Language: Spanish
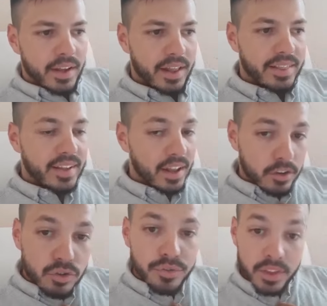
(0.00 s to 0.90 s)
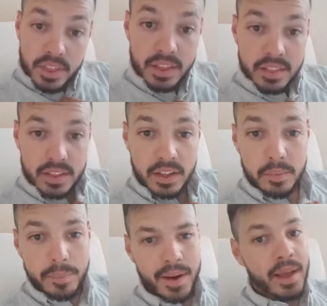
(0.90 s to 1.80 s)
el dinero
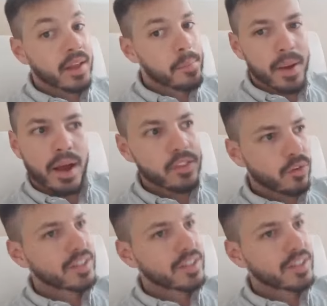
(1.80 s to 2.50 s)
suficiente para ir pagando